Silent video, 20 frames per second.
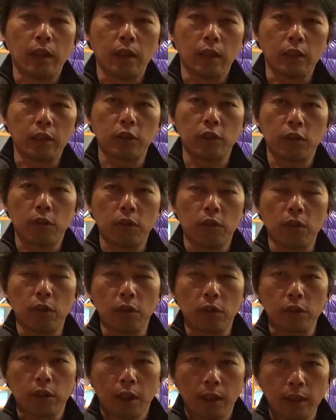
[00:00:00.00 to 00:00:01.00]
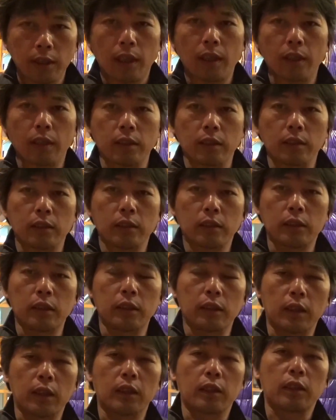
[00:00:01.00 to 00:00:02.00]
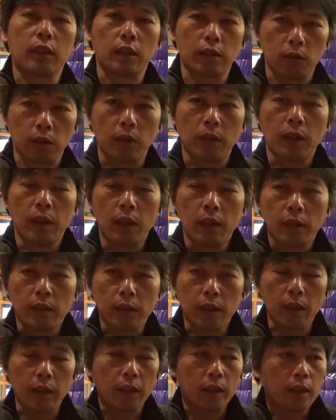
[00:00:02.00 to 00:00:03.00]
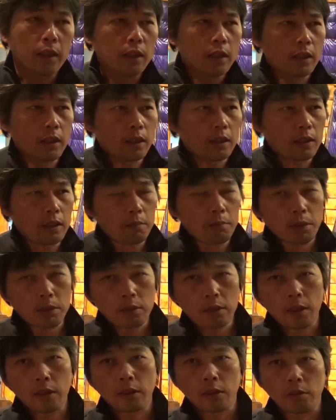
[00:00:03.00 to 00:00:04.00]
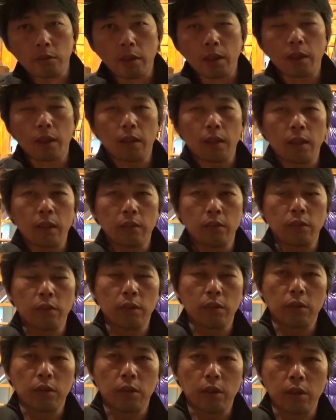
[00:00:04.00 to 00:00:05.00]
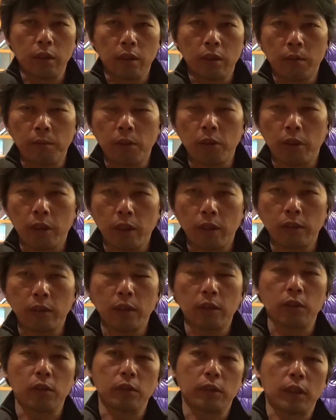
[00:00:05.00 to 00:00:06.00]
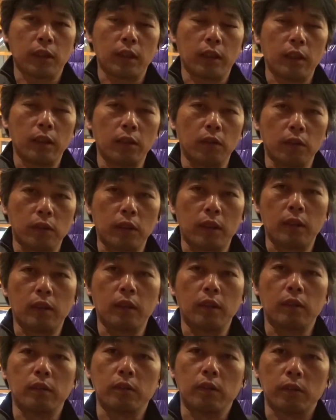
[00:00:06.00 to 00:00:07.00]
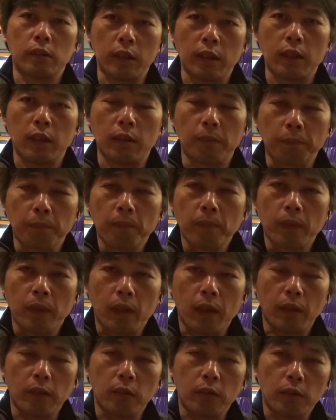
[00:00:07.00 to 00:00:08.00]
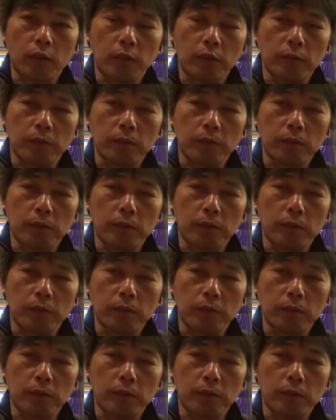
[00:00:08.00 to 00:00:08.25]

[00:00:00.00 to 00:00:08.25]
一度こう体感していただきたいとで、えー、年末年始はあの山小屋円山荘さんが営業されているのであの、